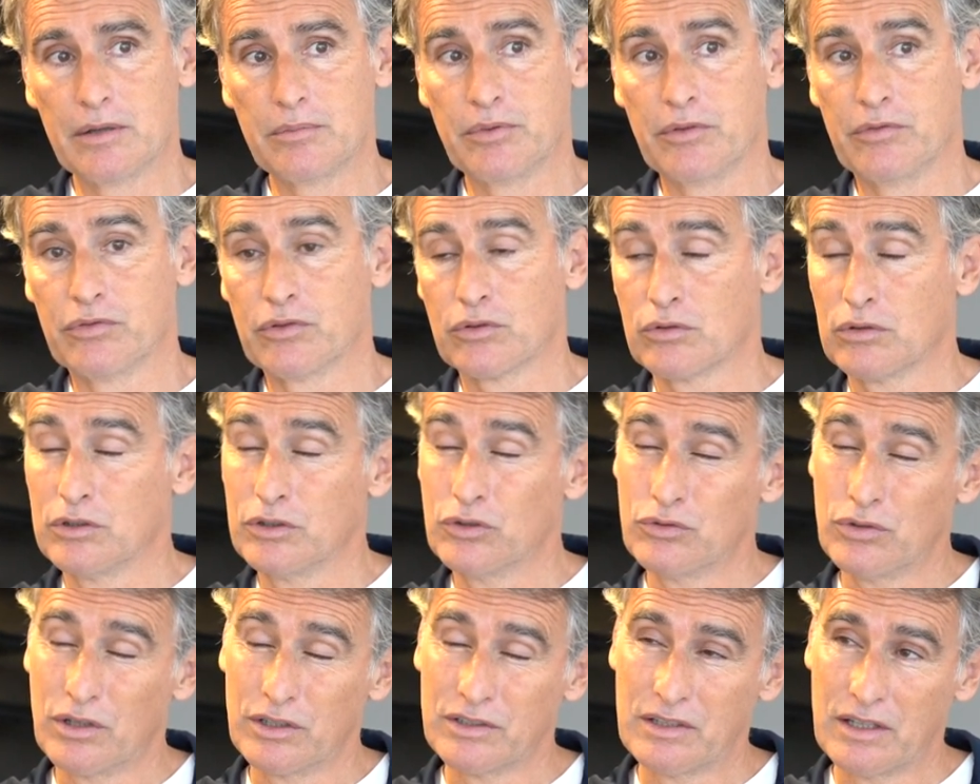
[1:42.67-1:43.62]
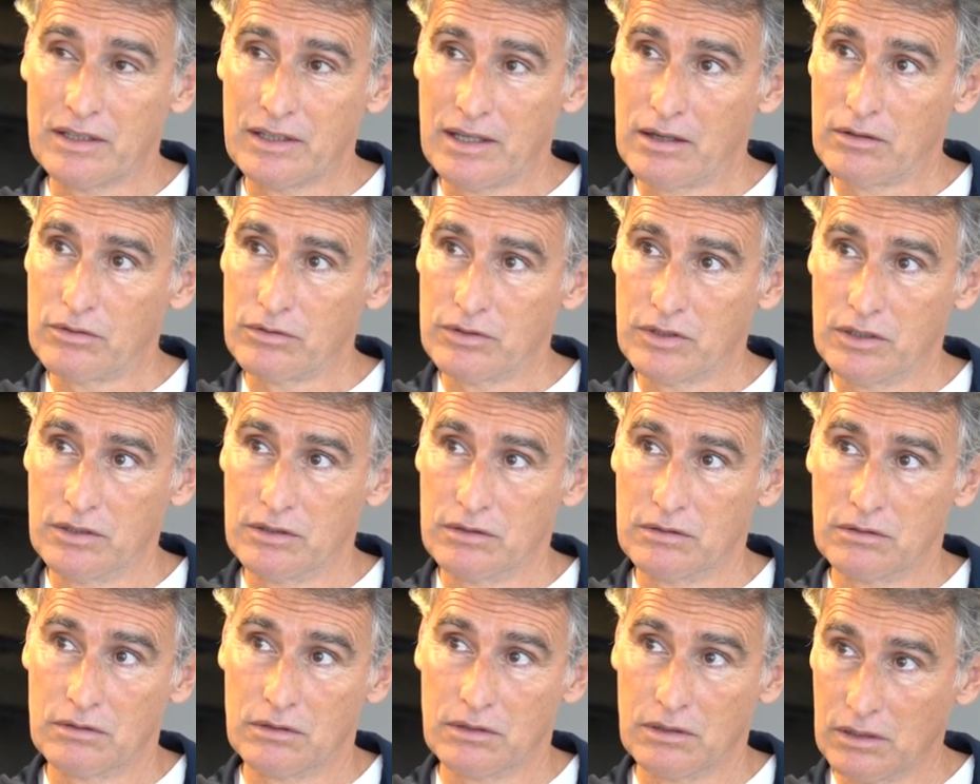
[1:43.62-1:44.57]
Et puis, il faut que les joueurs ils adhèrent aussi,
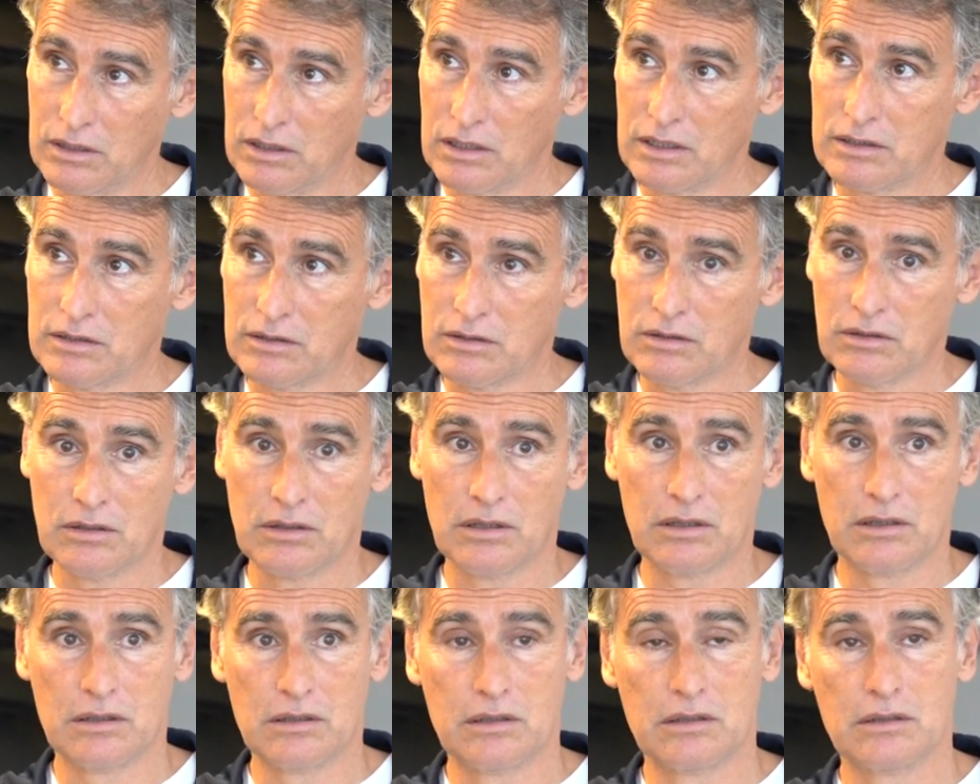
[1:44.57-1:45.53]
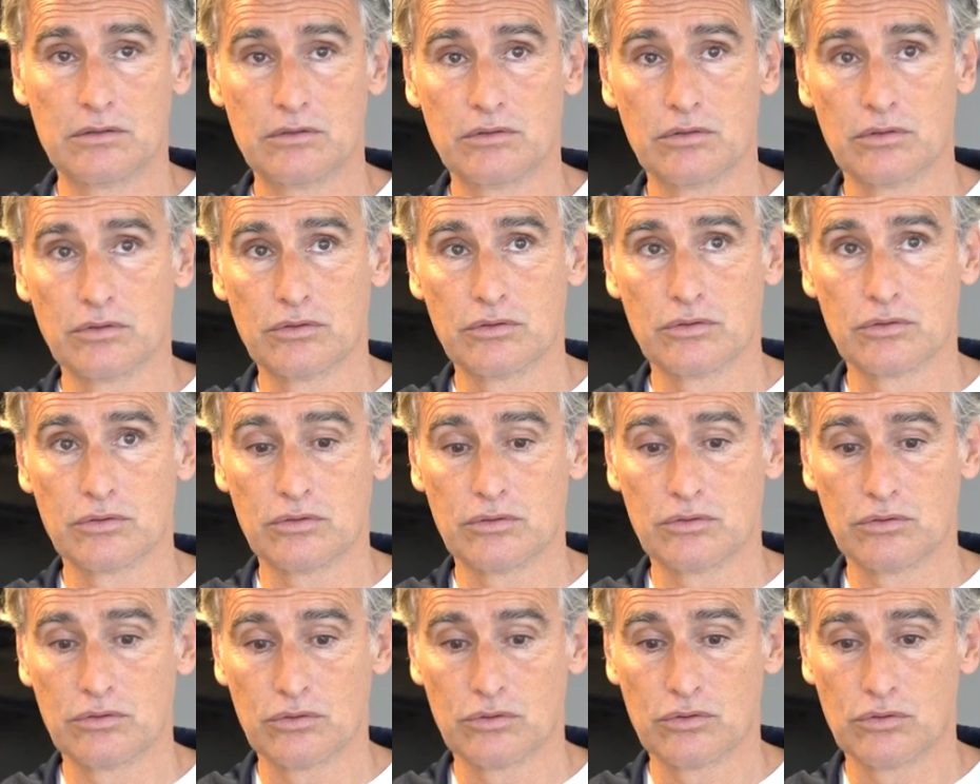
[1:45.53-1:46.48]
qu'ils restent euh, sur, sur,
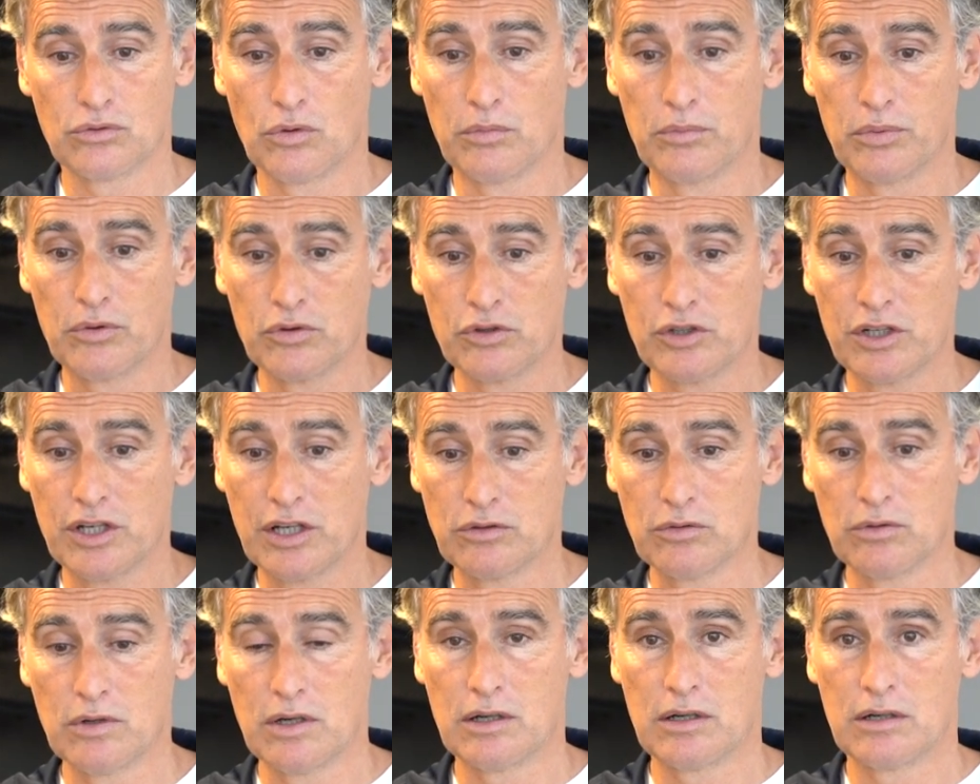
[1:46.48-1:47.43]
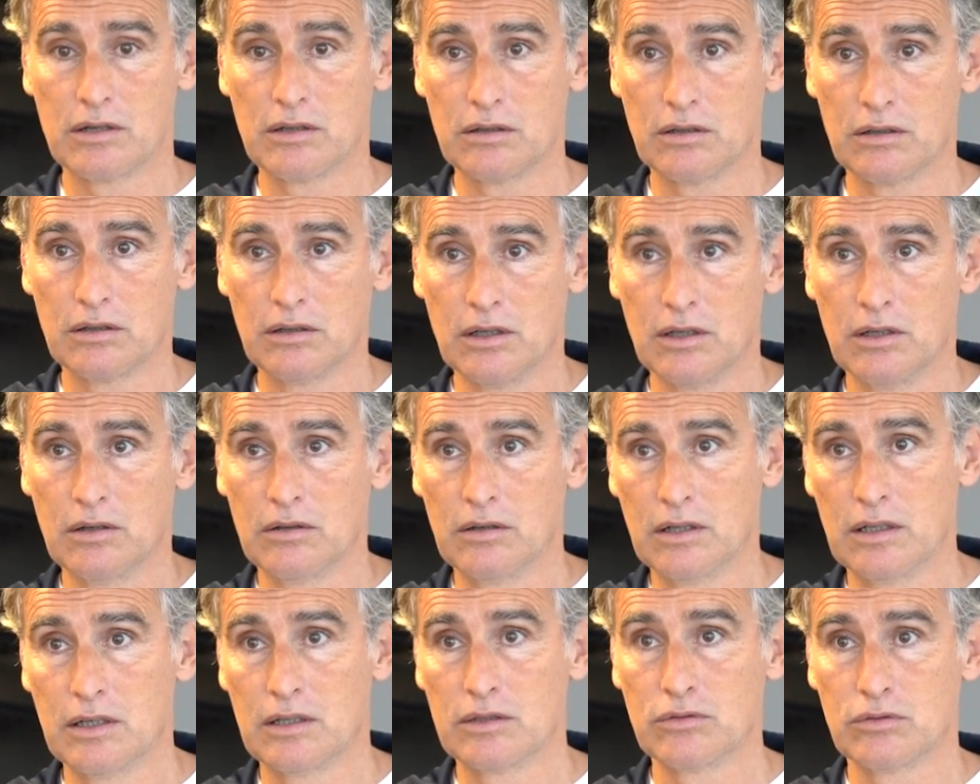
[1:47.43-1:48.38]
ton projet à toi,
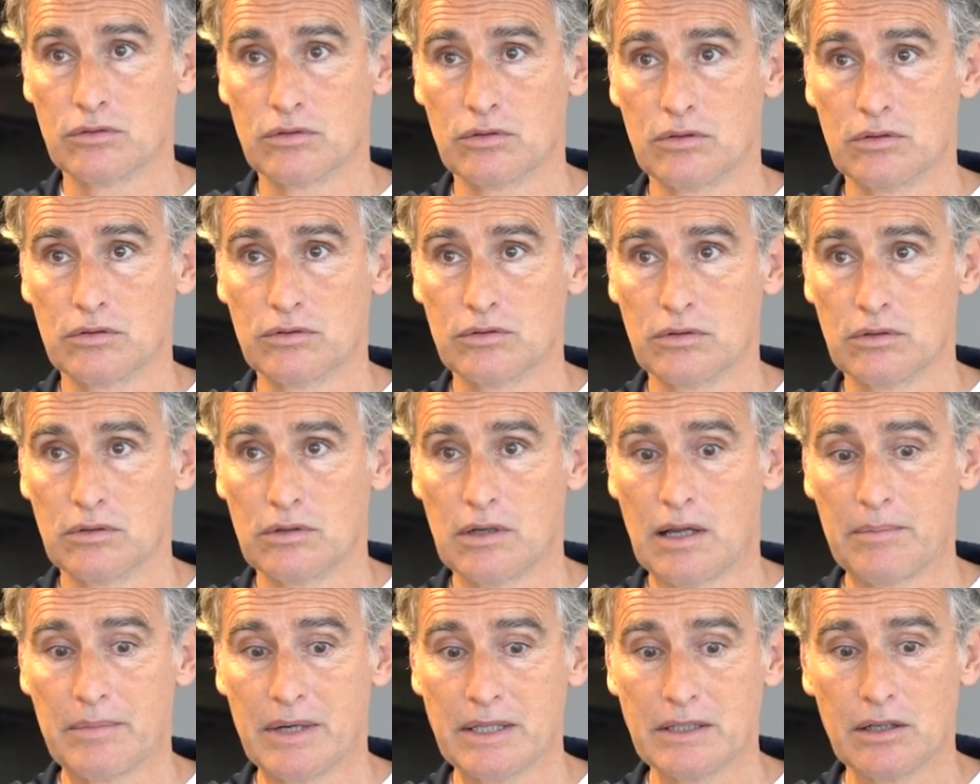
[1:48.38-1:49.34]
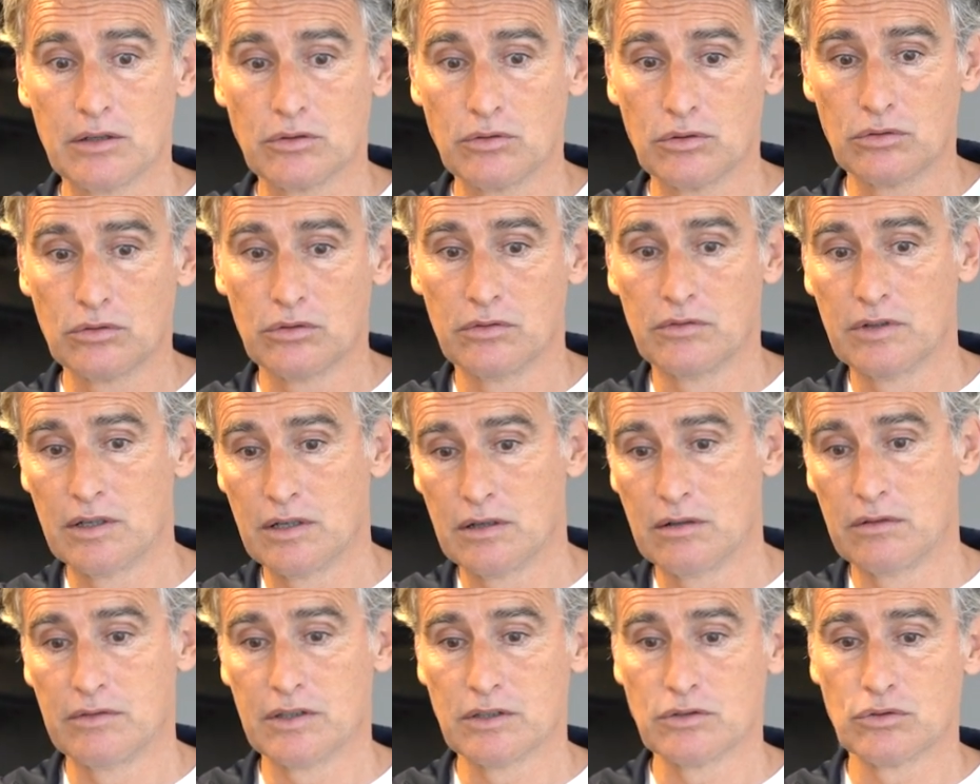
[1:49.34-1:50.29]
voilà, sur, sur, la manière dont on va,
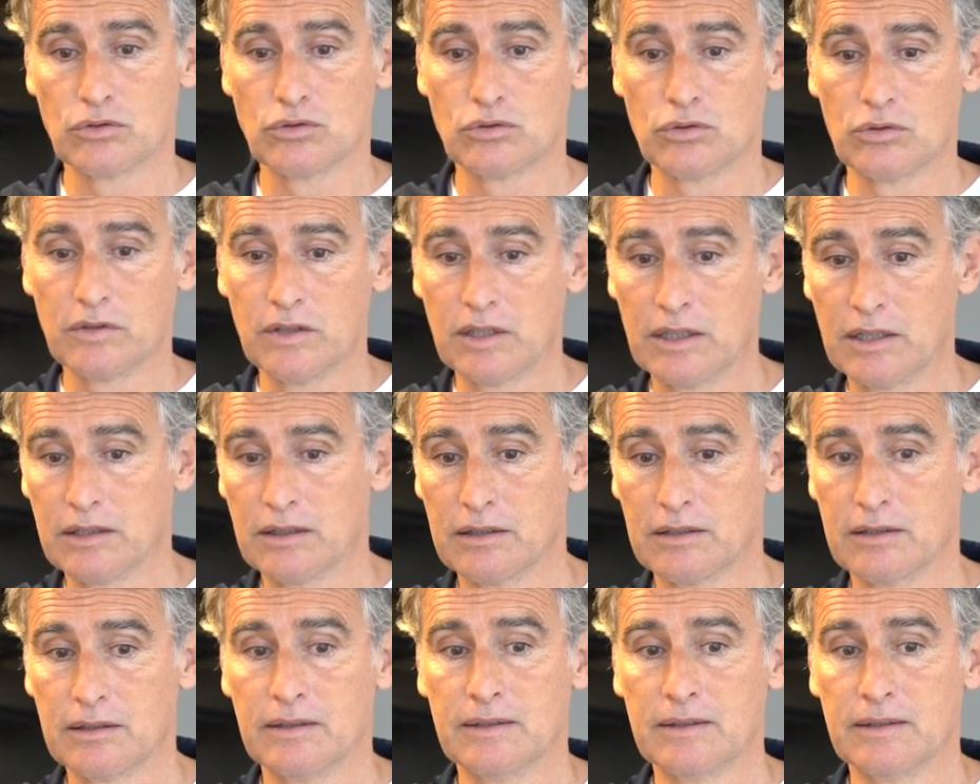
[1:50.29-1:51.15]
on va se sauver.